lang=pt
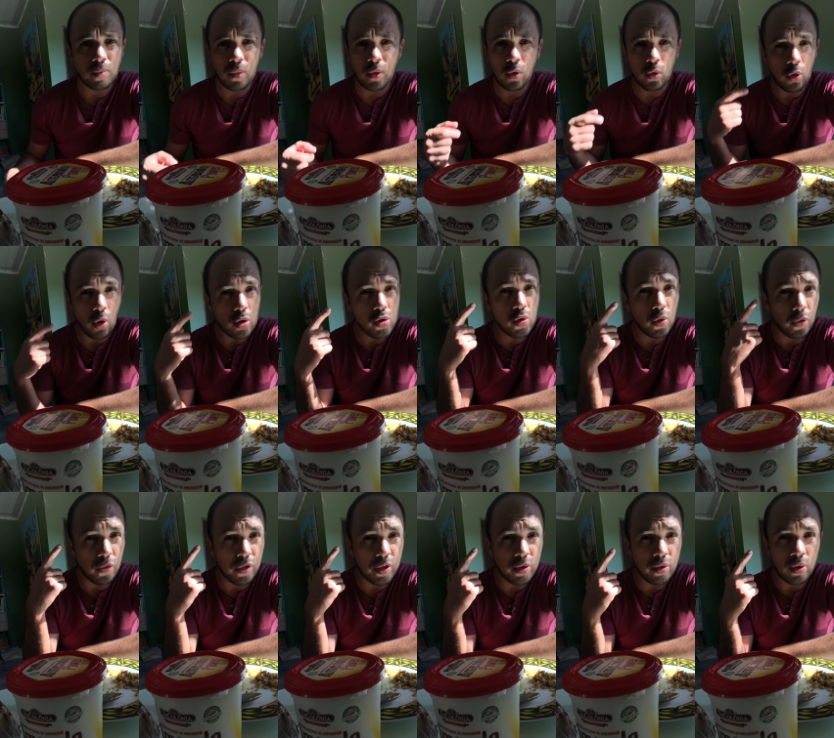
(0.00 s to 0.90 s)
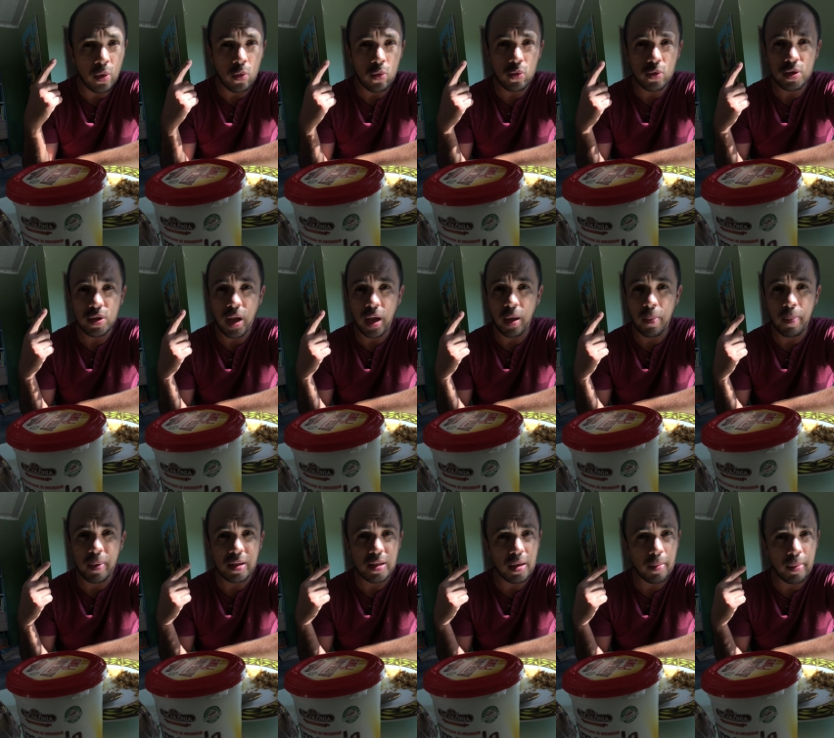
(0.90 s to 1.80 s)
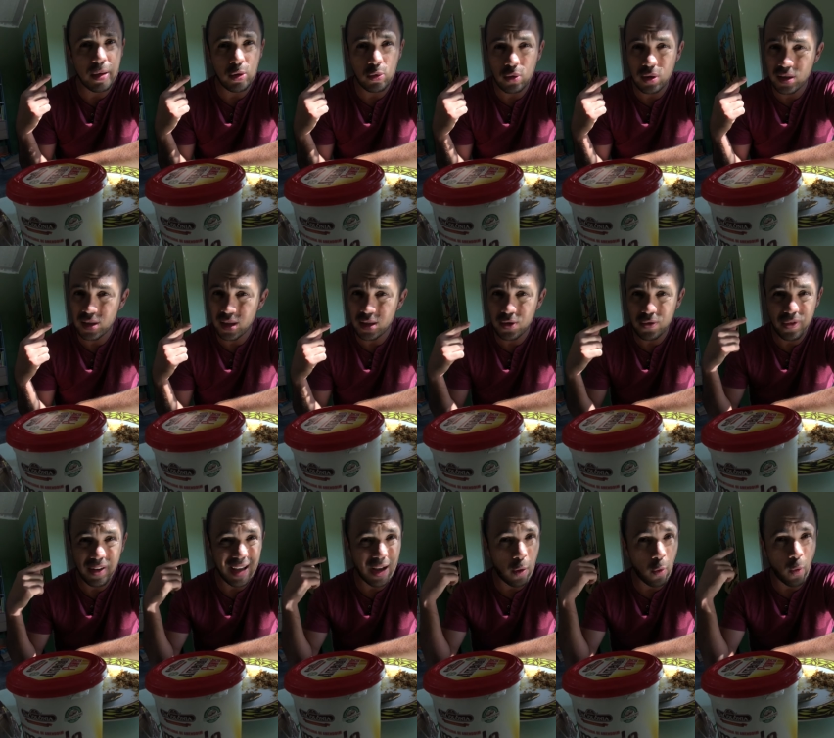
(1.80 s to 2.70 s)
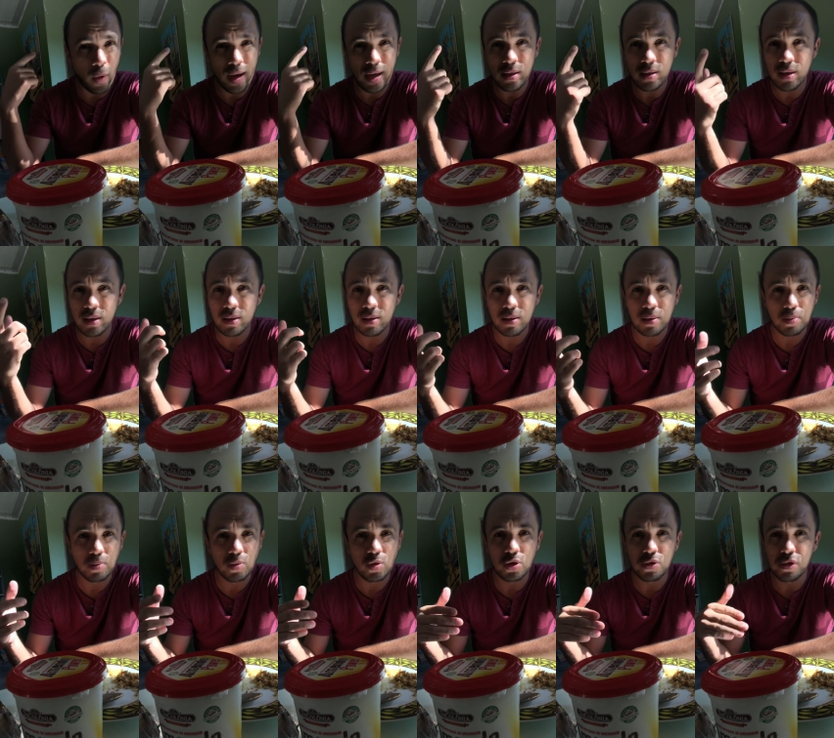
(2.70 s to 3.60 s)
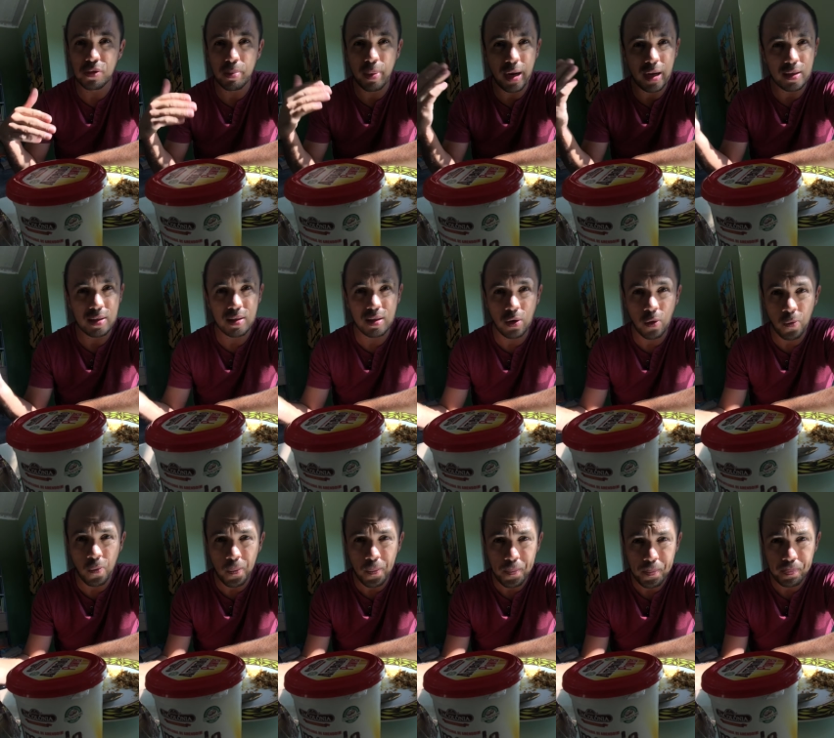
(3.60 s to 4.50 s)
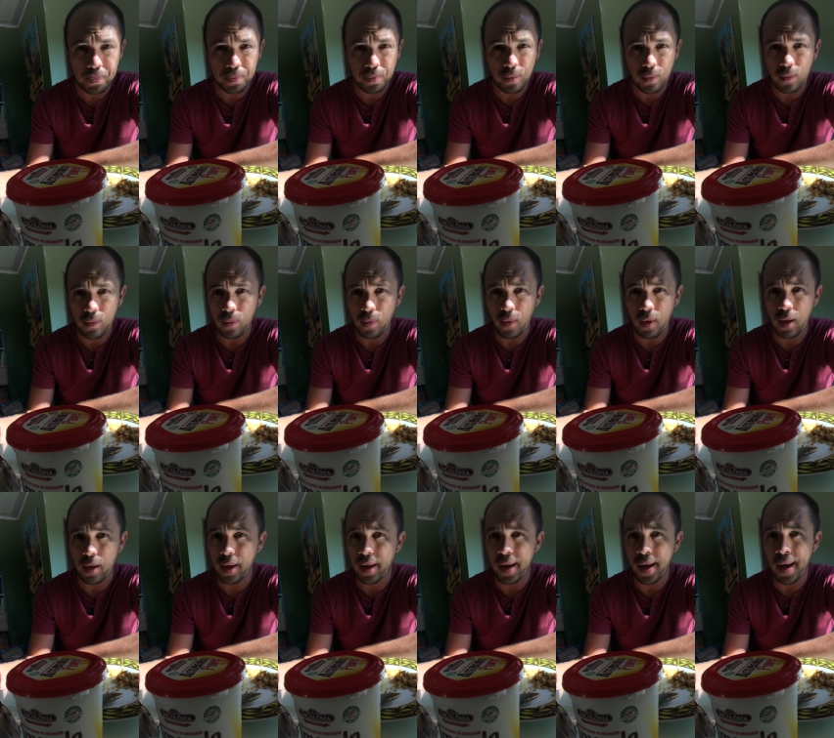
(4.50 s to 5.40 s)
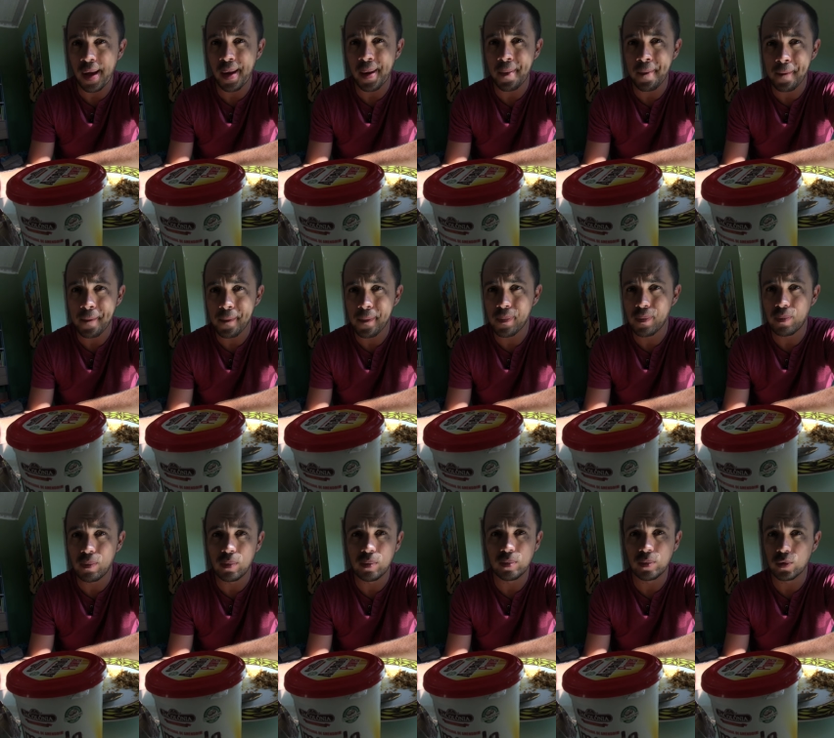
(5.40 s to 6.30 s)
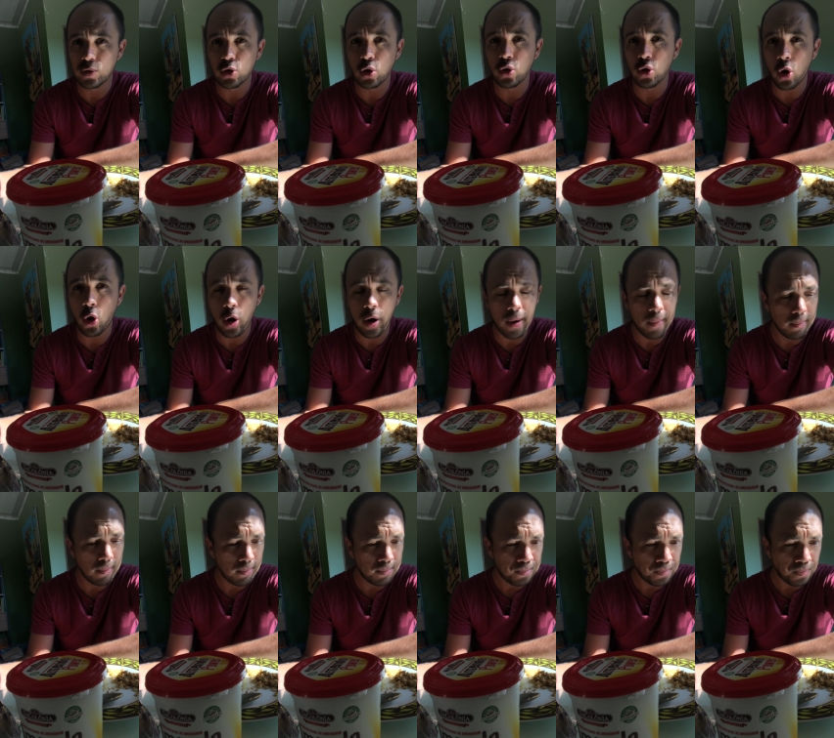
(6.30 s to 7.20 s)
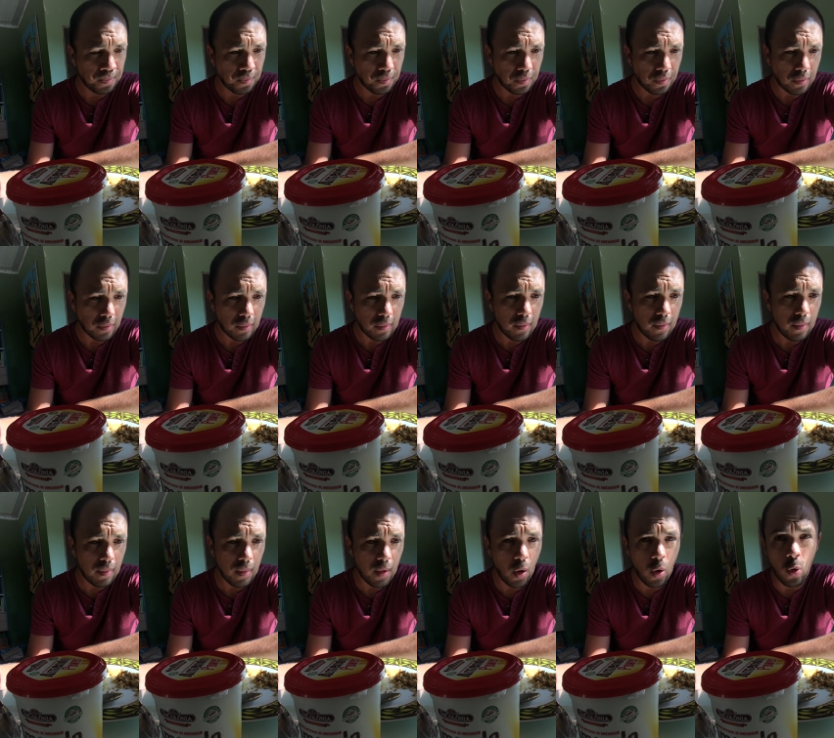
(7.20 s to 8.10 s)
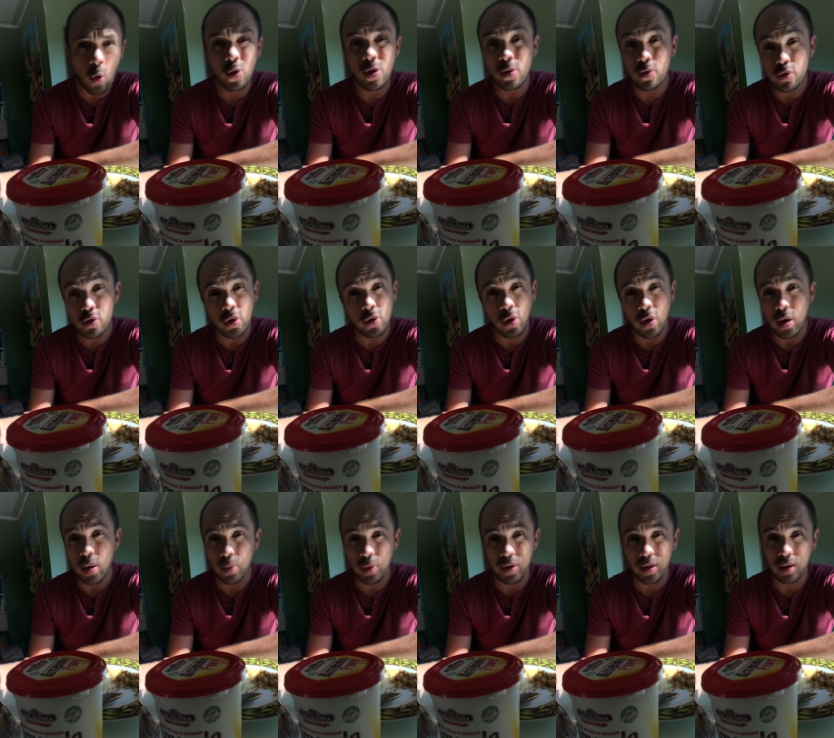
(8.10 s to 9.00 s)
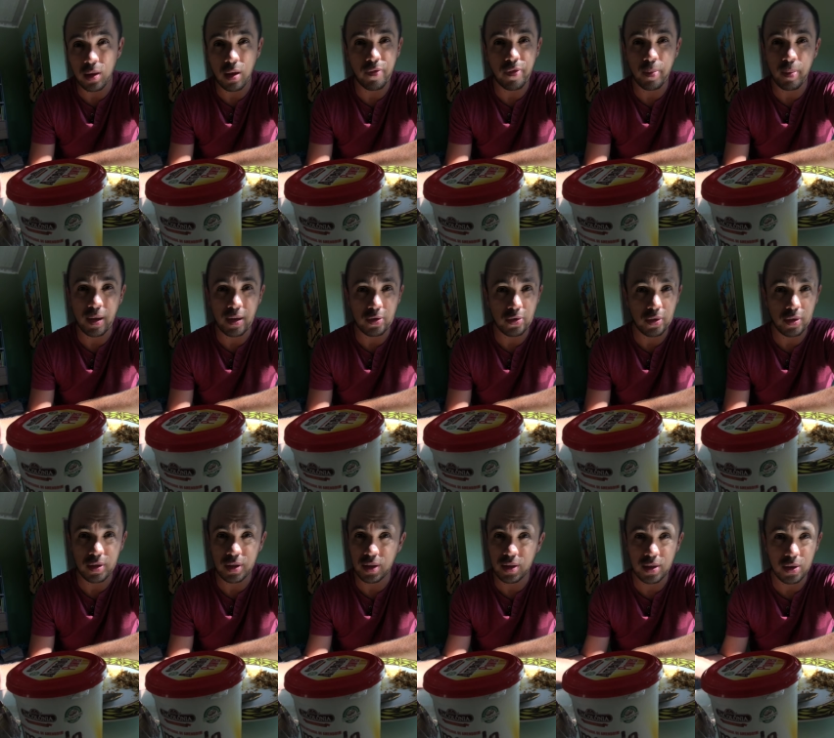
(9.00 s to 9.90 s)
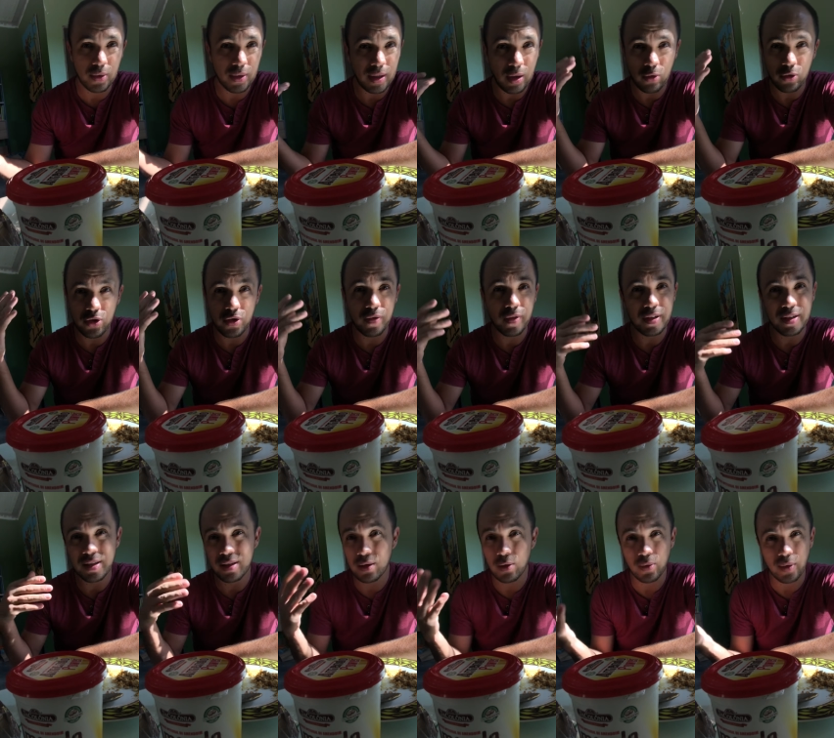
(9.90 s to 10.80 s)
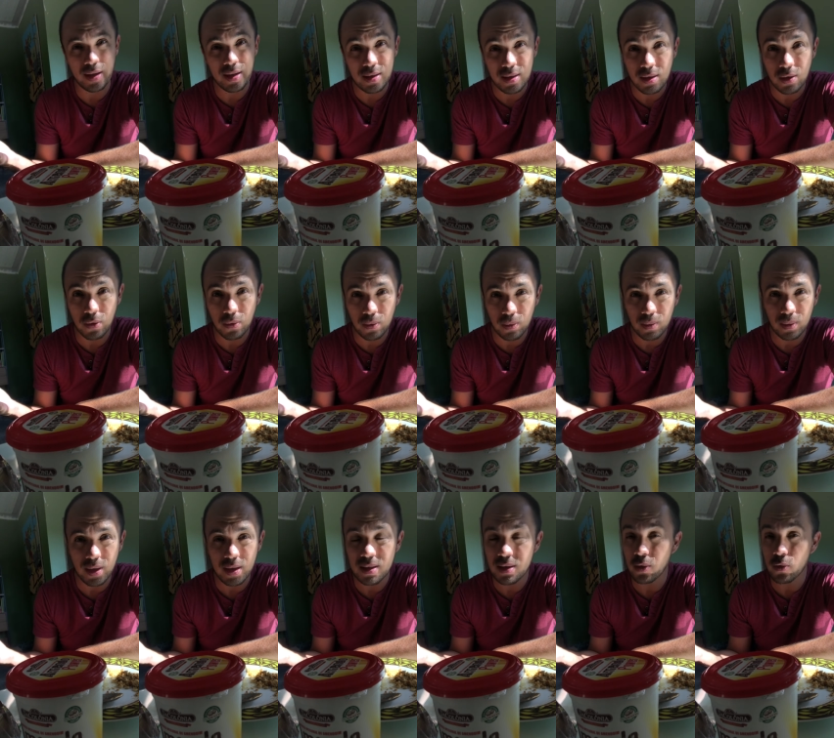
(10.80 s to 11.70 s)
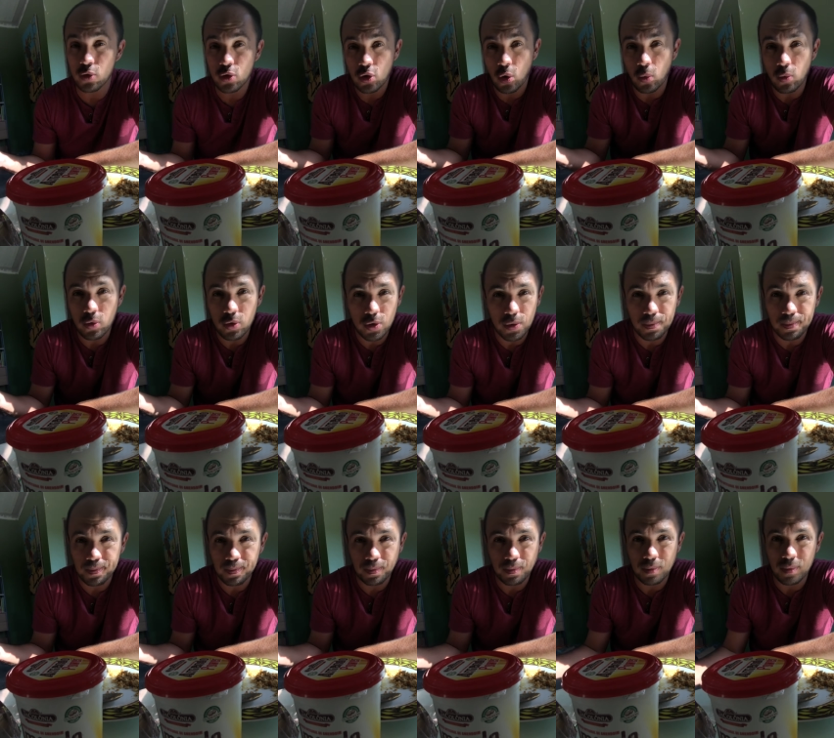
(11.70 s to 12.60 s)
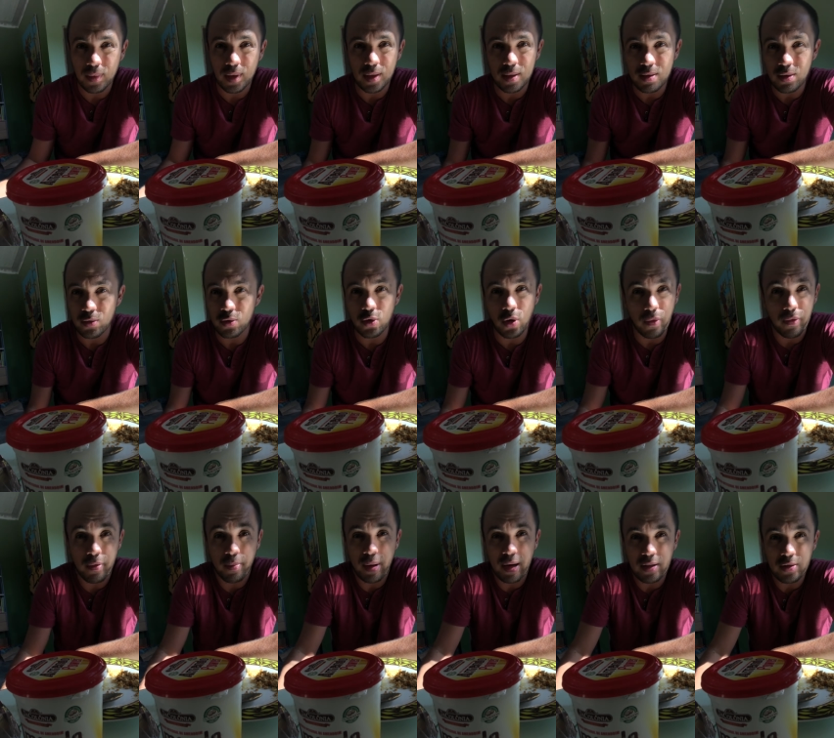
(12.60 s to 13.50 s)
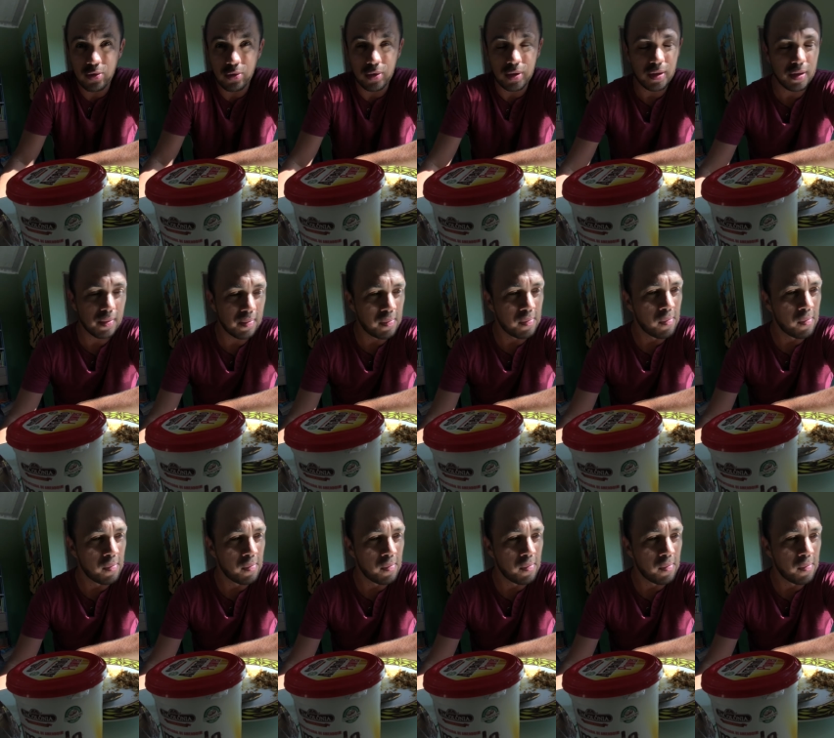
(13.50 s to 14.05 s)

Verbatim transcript: O nosso ouvido não consegue perceber todas as frequências de vibração é, sonora ou não sonora, porque tem vibrações que são inaudíveis, então nem são, nem são sons, né? eles são só vibrações.